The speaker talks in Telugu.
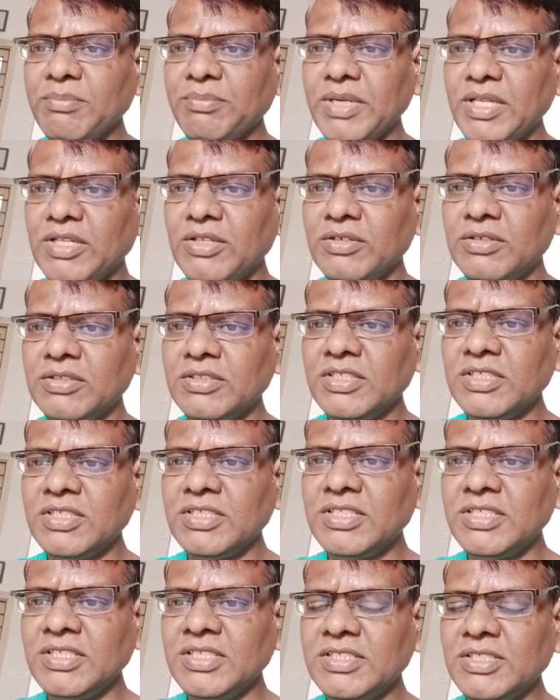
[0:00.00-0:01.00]
పదవ
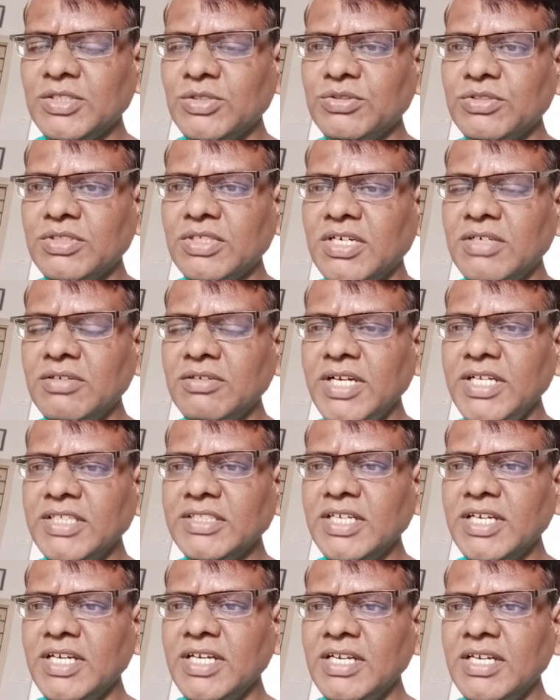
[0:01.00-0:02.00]
తరగతి చదువుతున్నాడు
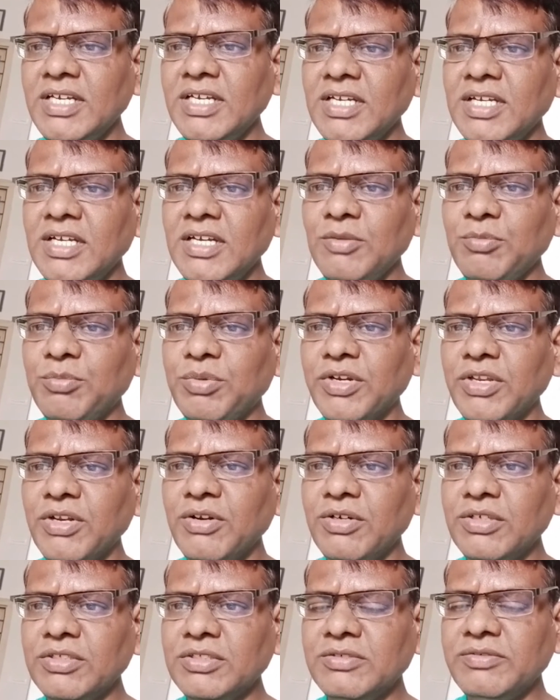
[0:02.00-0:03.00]
అయితే
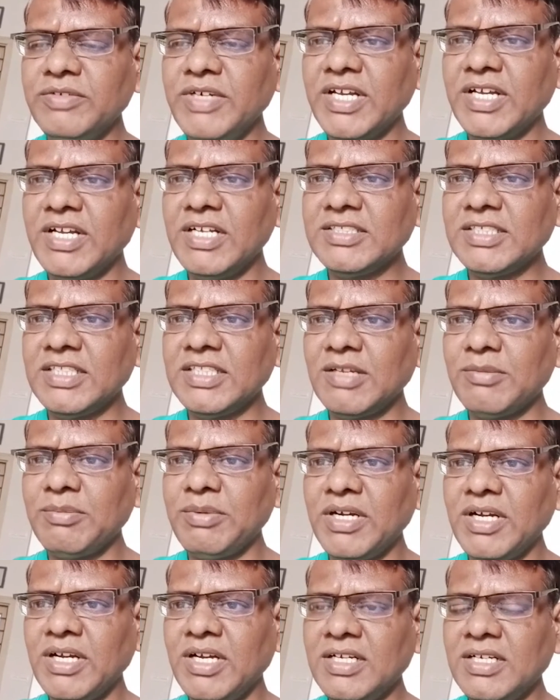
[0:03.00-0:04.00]
పుట్టినరోజు వేడుకల
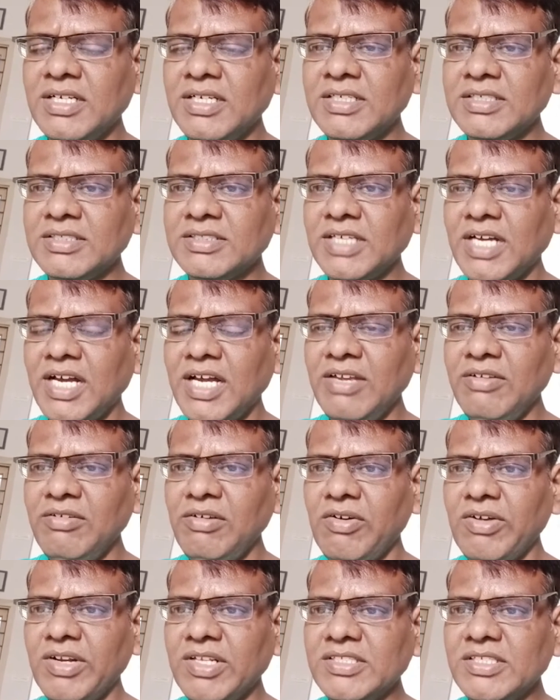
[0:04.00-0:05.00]
సందర్భంగా సాయి
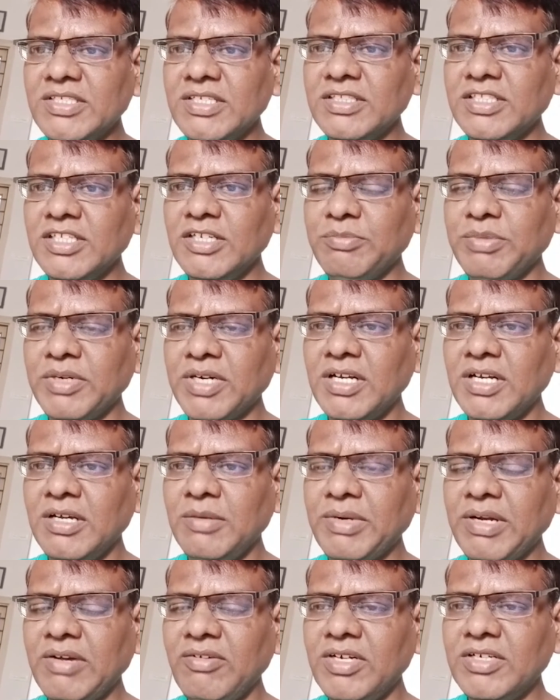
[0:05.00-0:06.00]
వివరించిన తీరు పట్ల
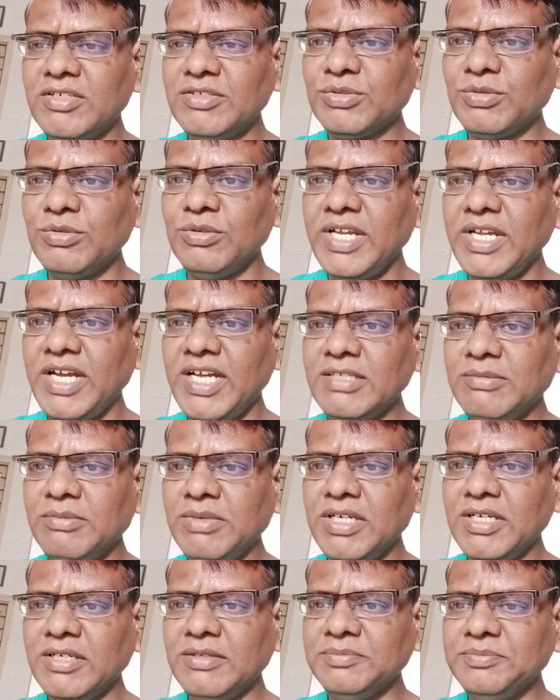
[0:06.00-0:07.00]
ప్రైవేట్ స్కూల్
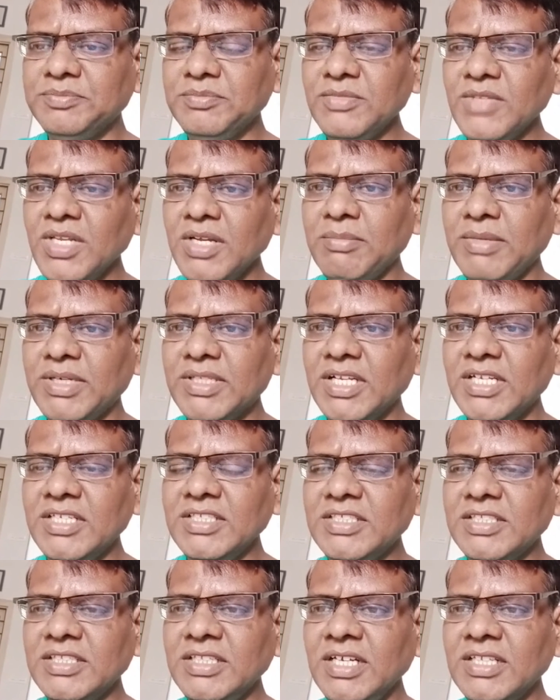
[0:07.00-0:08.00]
యాజమాన్యం
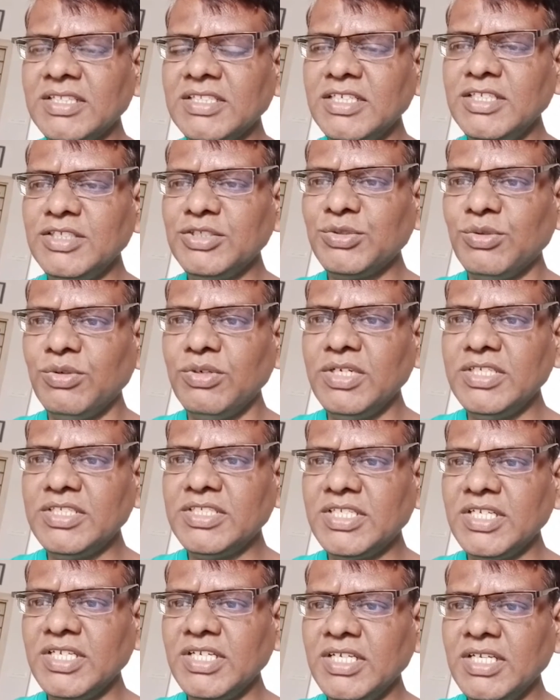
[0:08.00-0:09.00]
మందలించింది అతని స్కూల్
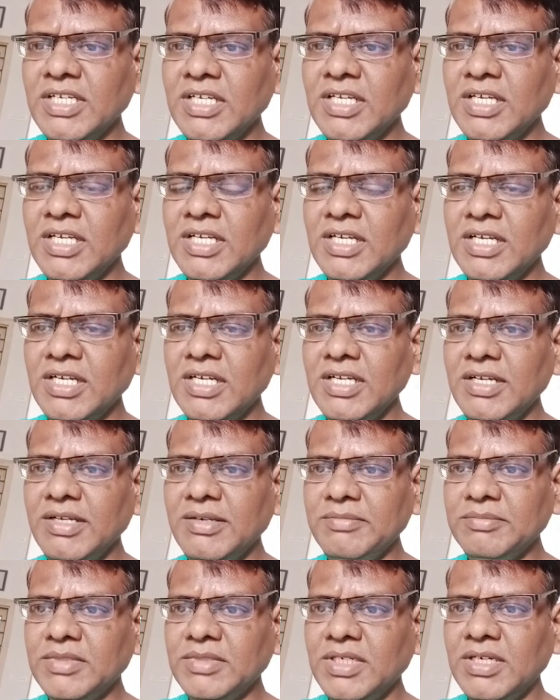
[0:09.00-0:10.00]
నుంచి
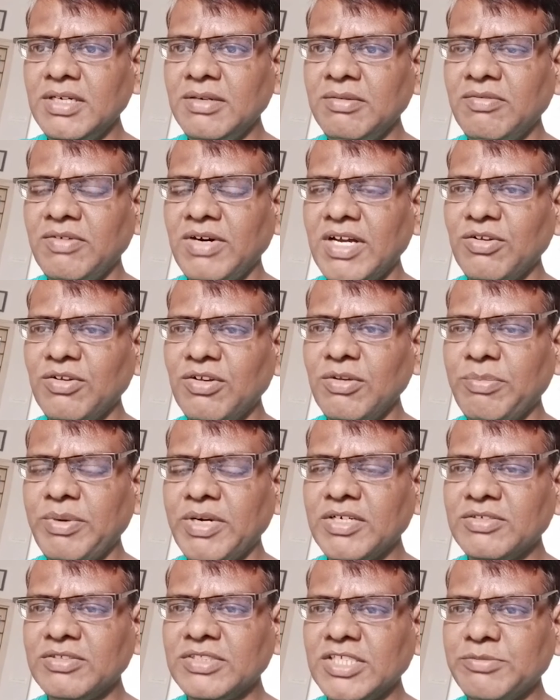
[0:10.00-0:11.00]
వారం రోజుల
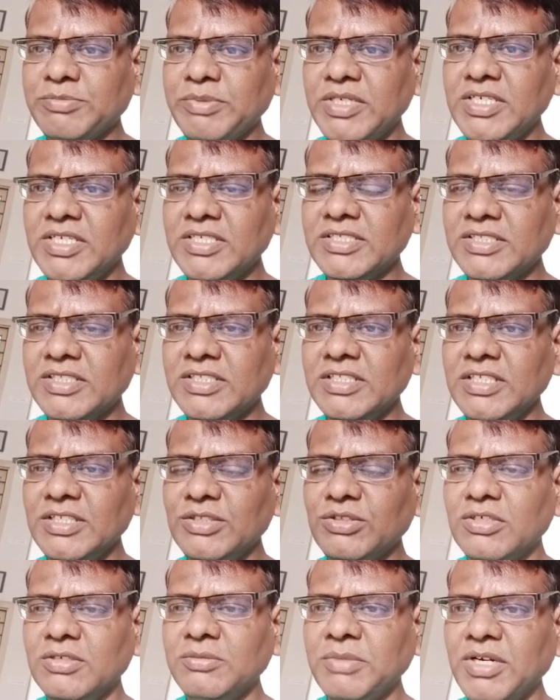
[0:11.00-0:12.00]
పాటు సస్పెండ్ చేసింది
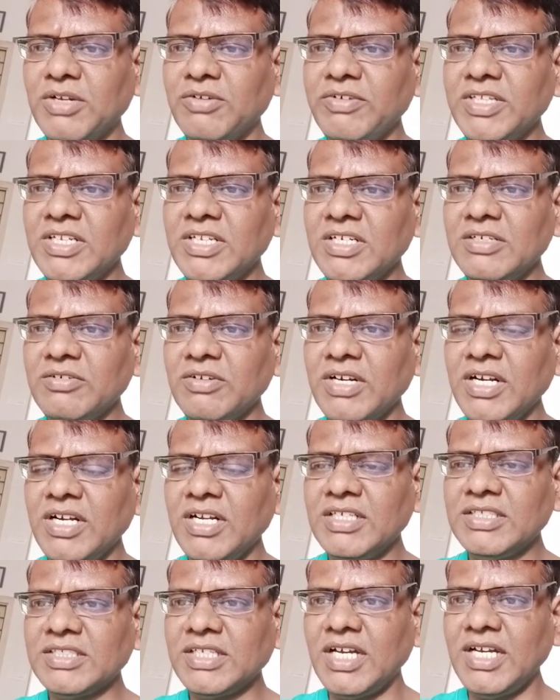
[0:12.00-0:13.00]
దీంతో మనోవేదన
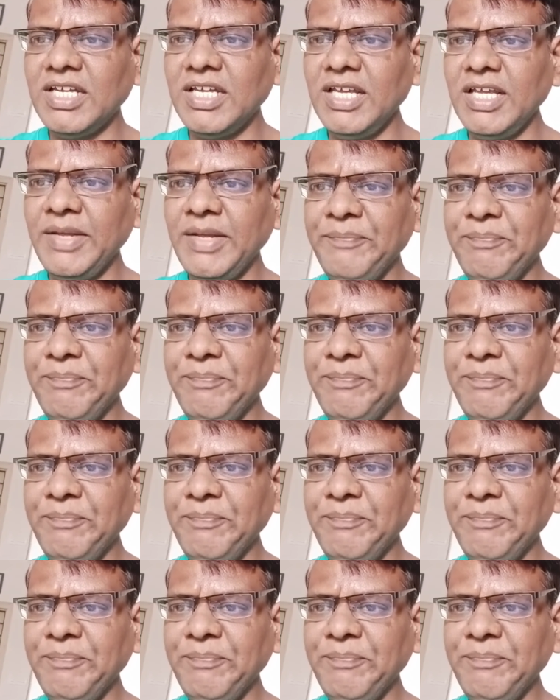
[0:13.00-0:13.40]
గురైన సాయి